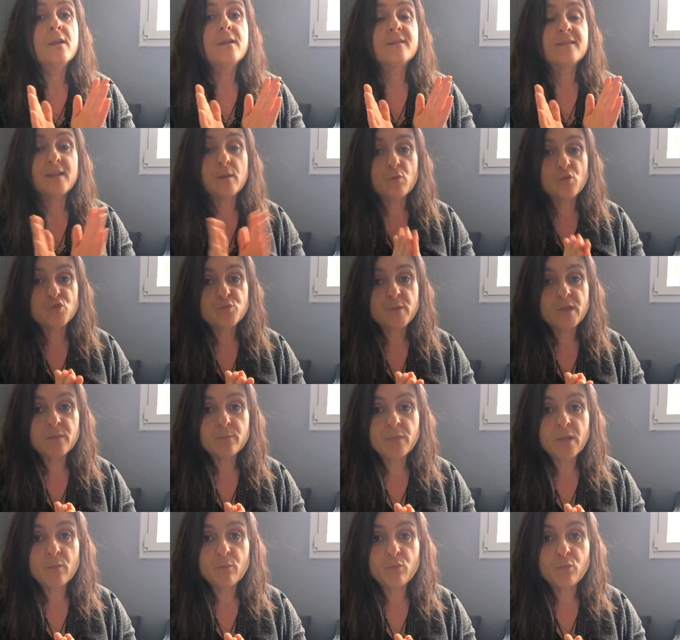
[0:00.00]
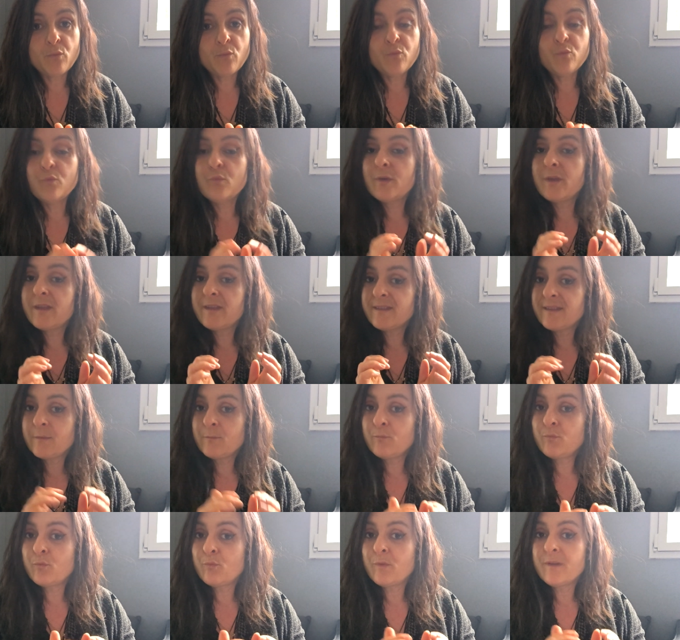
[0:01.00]
Ça mange pas de pain pour vous et c'est
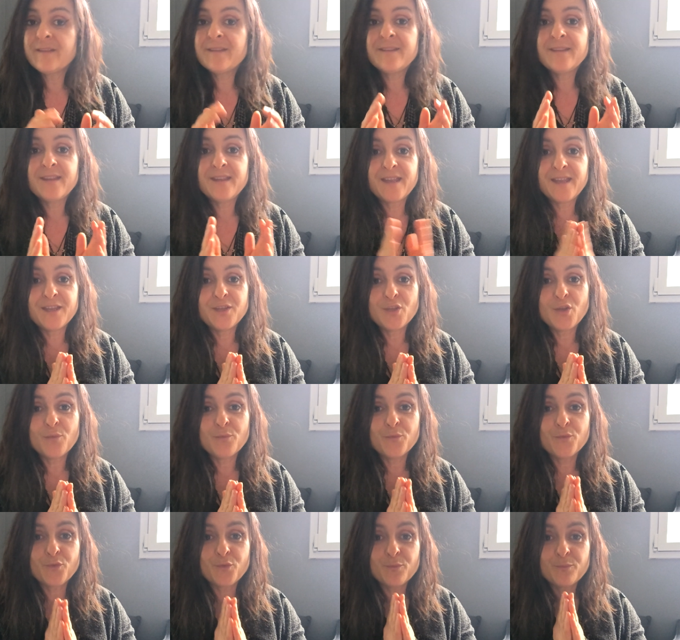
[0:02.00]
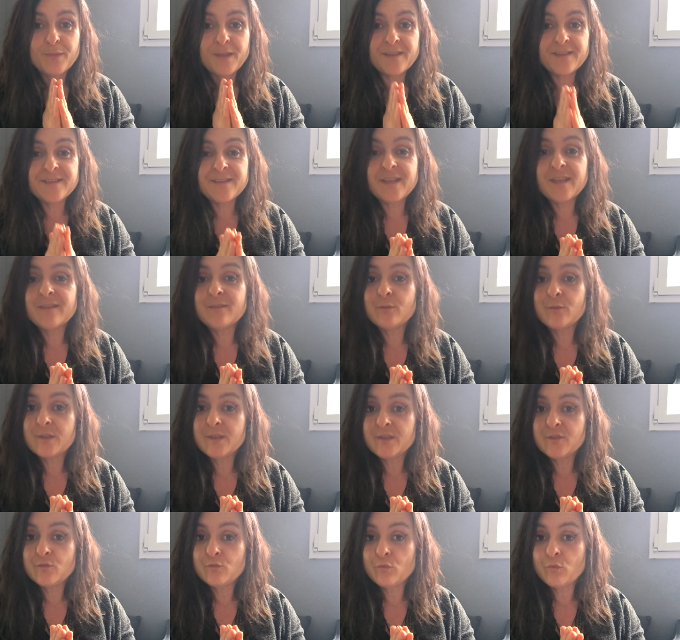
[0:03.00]
pour moi c'est énorme. Donc merci à ceux
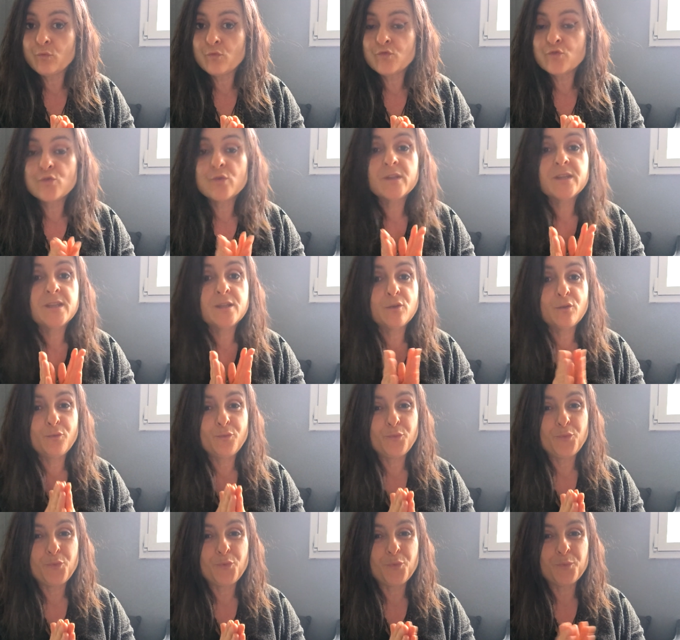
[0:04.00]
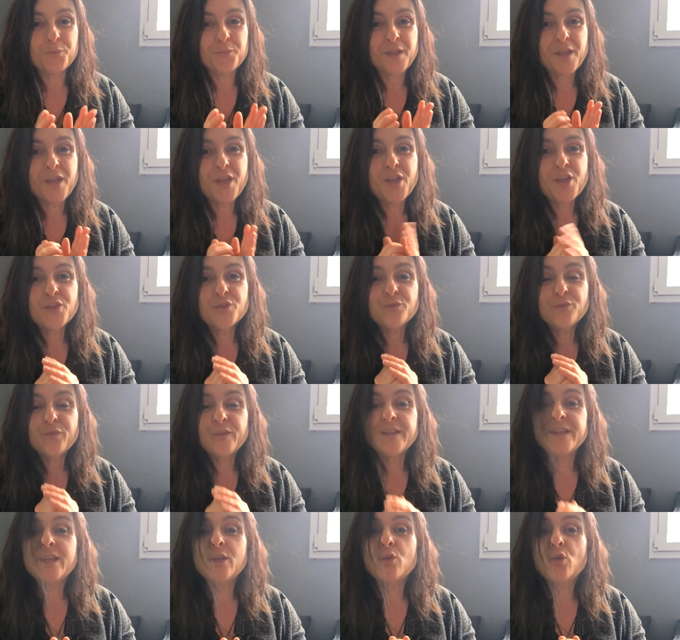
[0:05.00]
qui joueront le jeu et qui le feront. Je vous
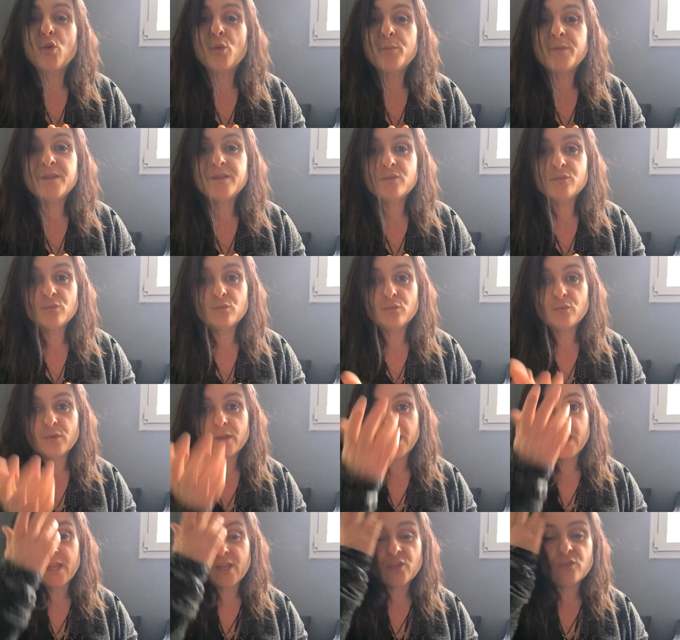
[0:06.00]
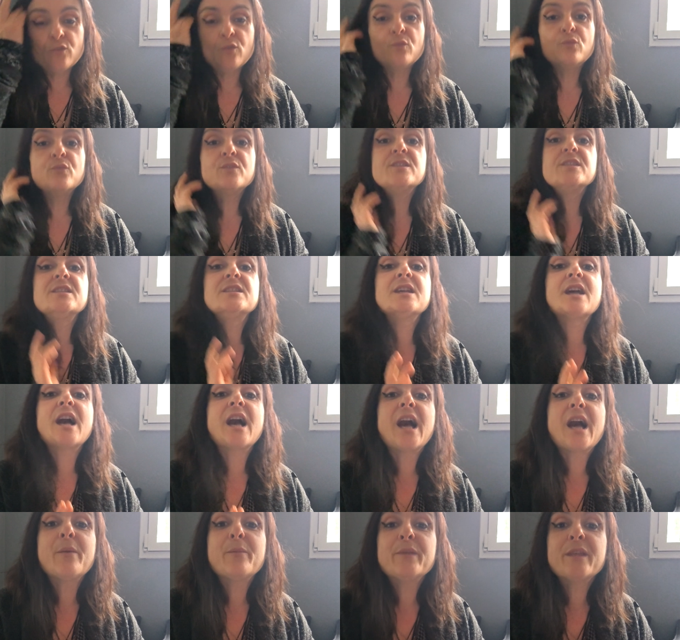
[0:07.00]
fais des gros bisous et je vous dis
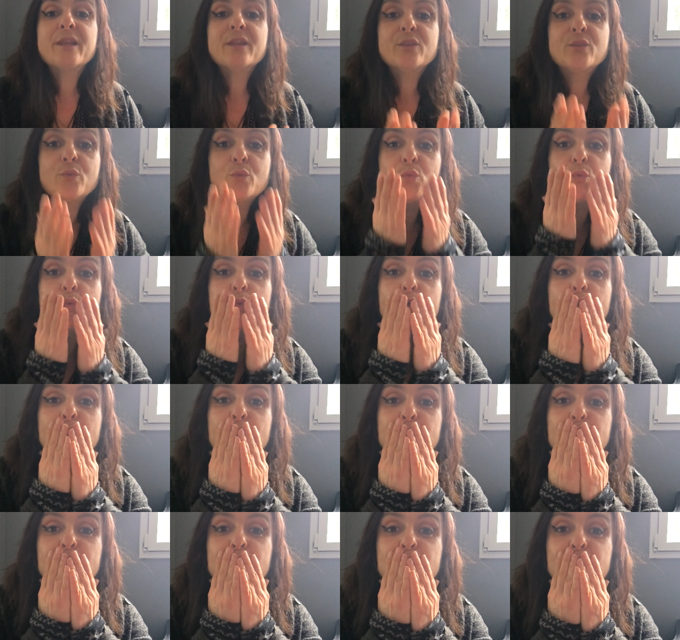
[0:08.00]
à bientôt.